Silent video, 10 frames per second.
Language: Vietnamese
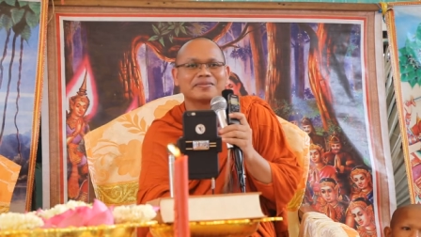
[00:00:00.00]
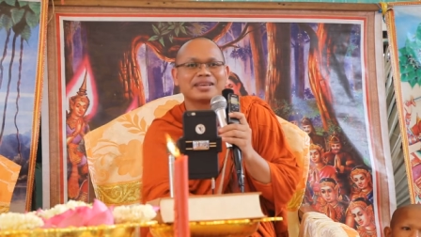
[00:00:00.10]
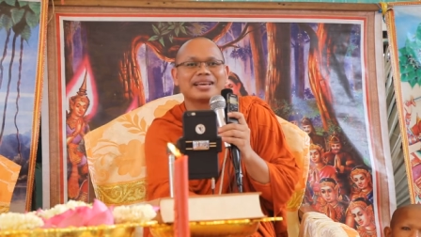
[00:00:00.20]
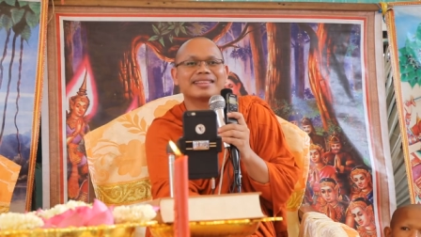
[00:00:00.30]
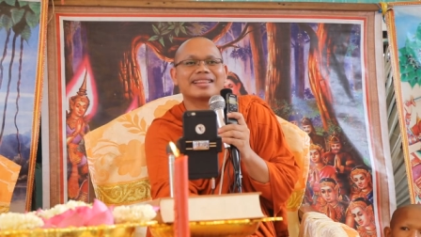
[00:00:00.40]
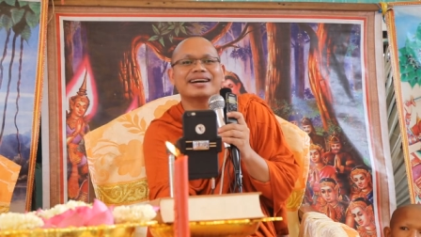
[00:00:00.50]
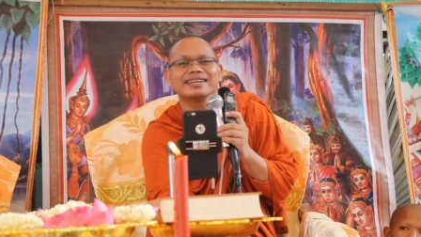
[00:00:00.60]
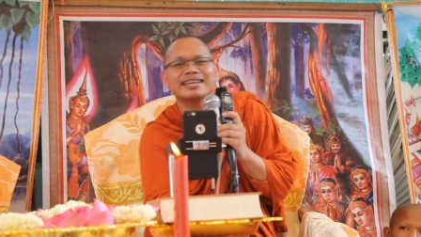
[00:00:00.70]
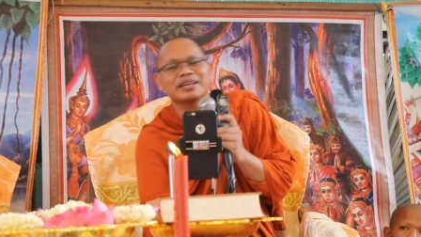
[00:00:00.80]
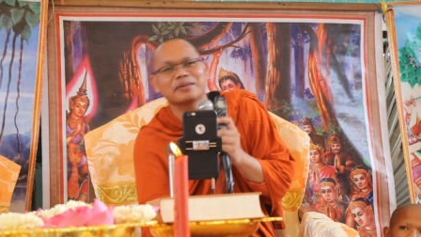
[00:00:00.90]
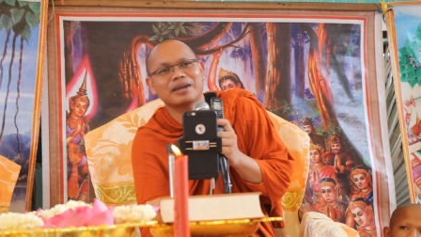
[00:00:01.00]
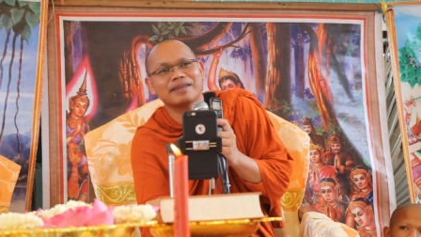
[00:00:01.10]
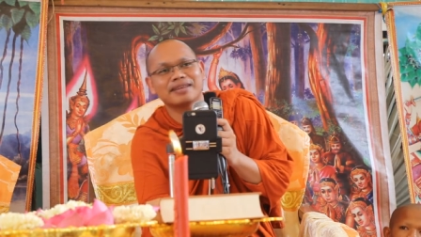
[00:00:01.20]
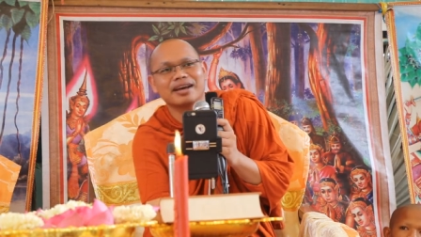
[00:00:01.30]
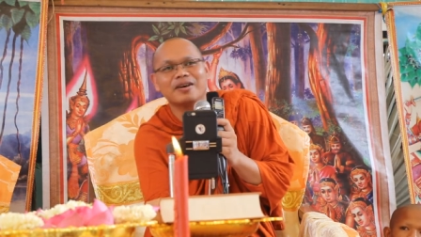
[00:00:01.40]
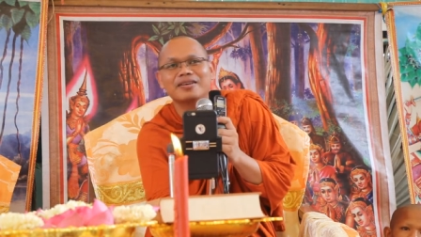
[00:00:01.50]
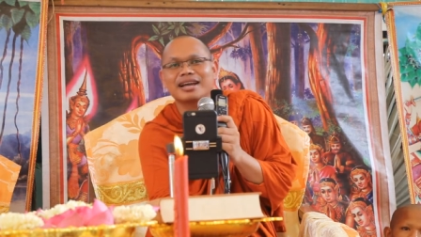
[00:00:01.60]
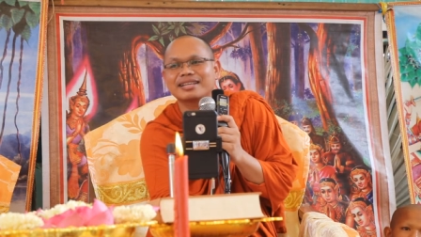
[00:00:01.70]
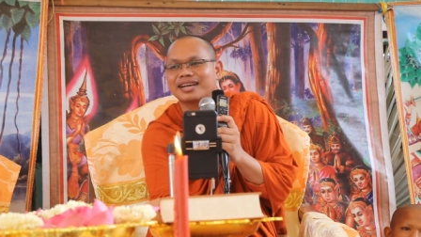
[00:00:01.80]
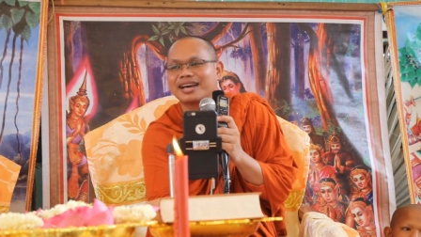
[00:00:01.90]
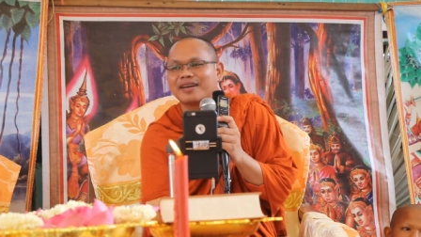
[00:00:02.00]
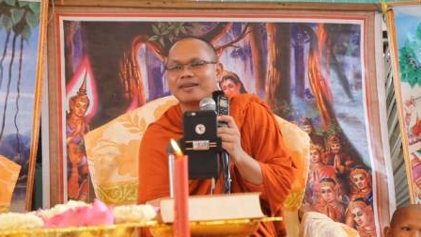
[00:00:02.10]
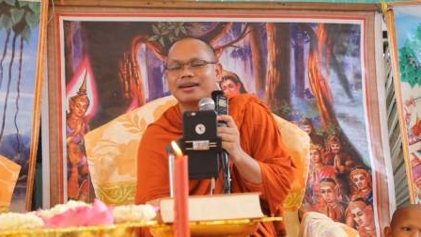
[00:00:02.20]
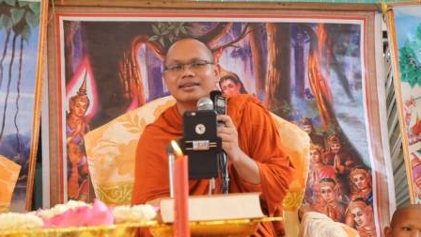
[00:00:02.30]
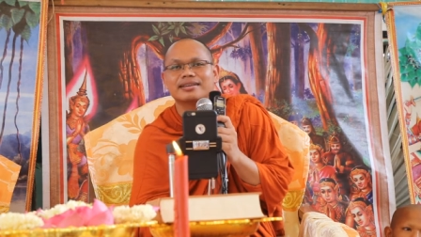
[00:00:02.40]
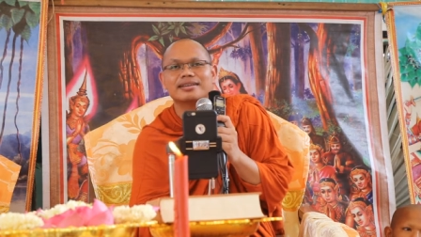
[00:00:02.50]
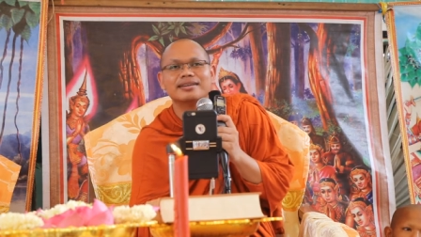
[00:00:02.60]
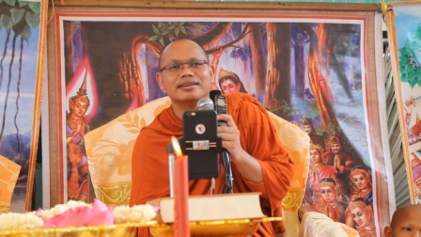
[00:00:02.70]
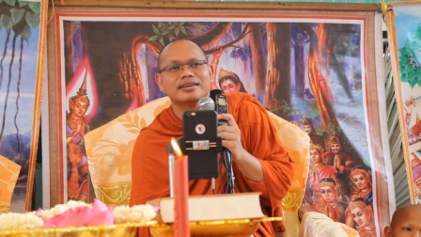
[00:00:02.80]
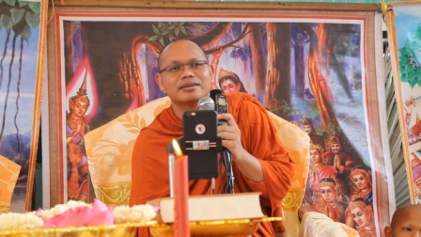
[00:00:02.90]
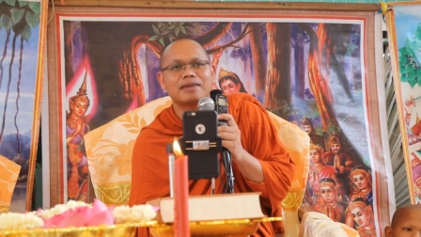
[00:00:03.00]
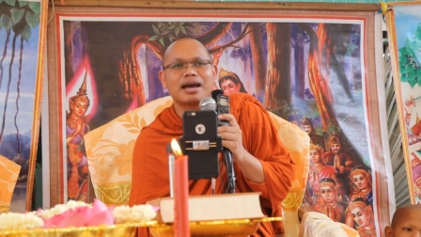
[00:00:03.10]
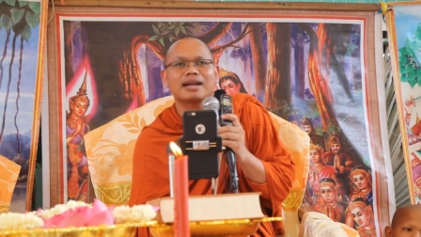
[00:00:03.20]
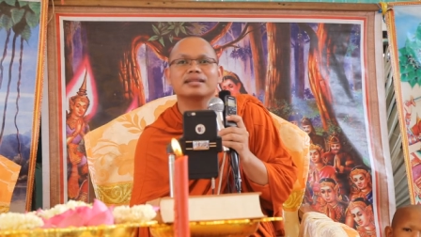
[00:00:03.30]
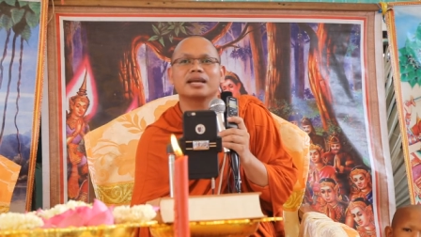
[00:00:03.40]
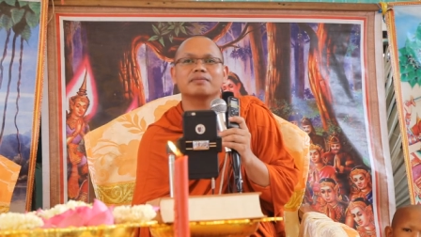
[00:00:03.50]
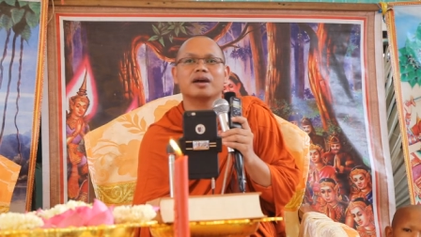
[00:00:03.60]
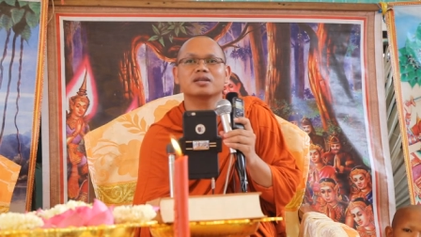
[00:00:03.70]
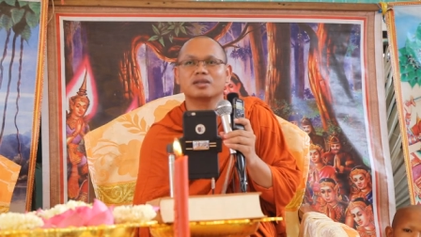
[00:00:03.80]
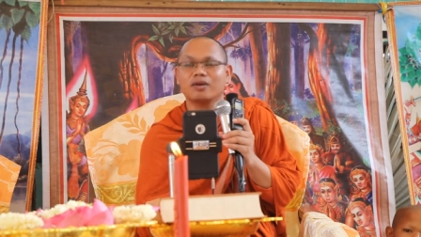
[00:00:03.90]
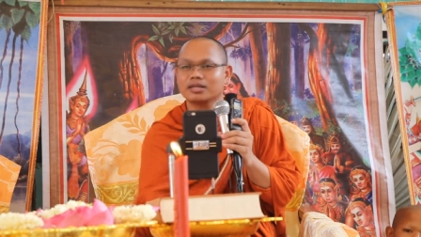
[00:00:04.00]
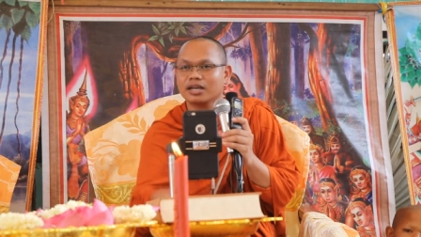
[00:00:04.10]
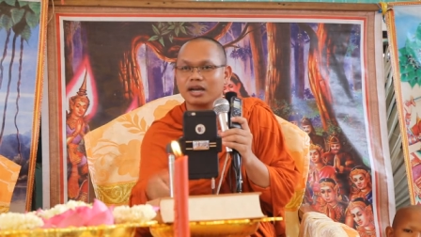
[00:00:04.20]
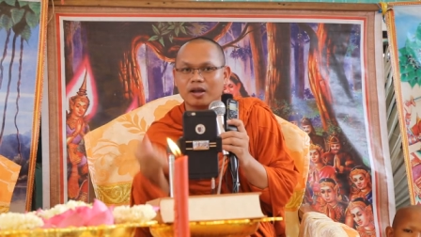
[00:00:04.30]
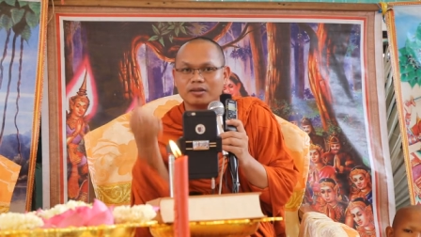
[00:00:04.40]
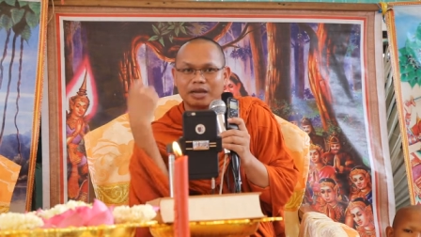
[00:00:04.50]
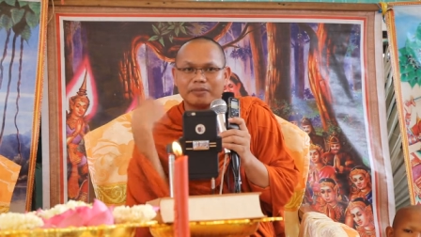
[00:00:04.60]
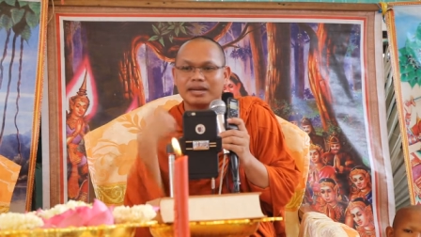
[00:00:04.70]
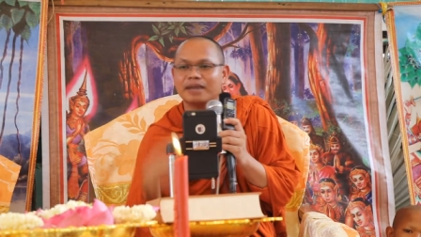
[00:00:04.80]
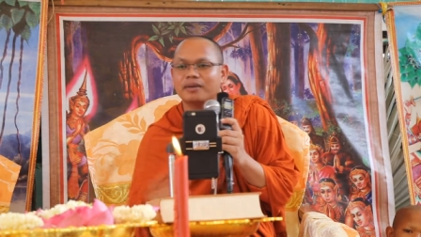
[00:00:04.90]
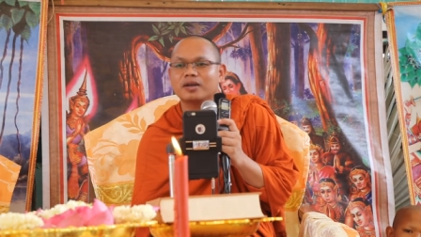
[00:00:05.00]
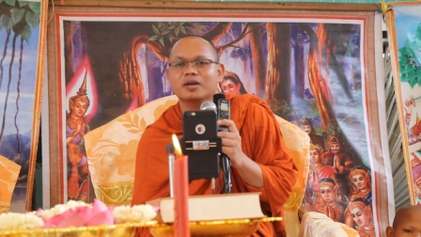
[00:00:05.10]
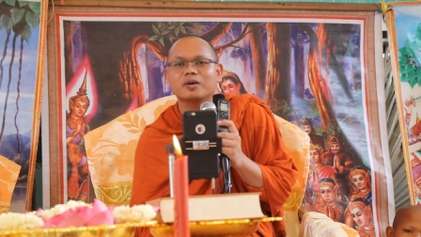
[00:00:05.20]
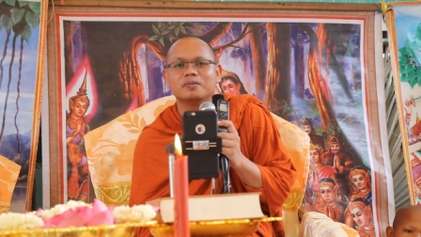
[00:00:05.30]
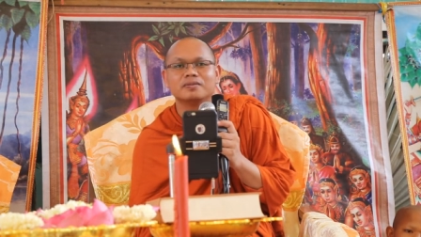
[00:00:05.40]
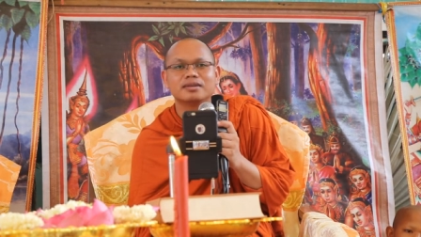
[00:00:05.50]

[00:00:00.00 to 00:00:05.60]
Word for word: cái vào ấy chơi cái prata ao năng tay cả lóc ấy bàn tình màu score tay cả lóc tăng bên năng màu nhôm